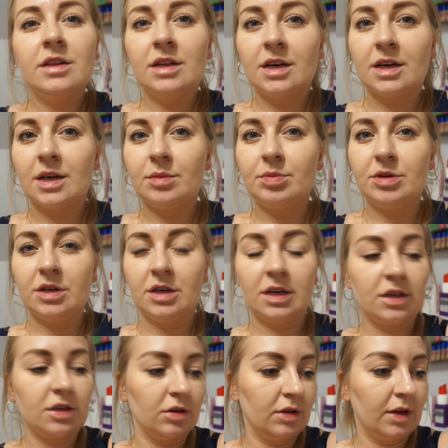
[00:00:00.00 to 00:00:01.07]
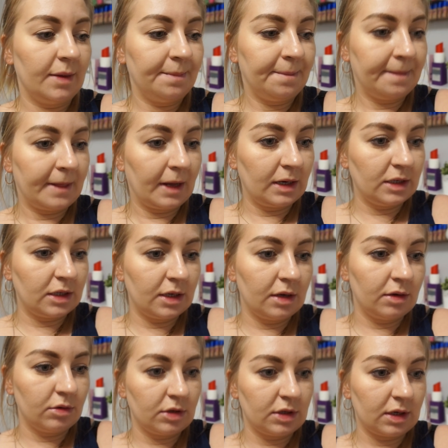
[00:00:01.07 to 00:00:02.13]
Taka przygaszana. Także
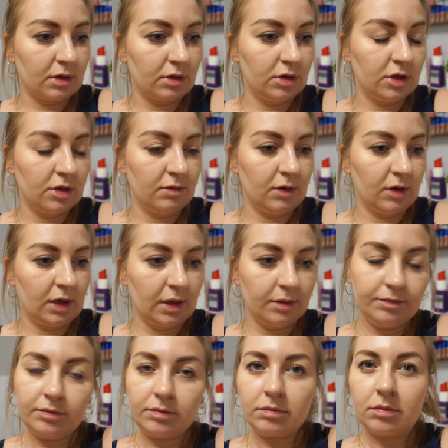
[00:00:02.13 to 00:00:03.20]
ja już zakończę vloga,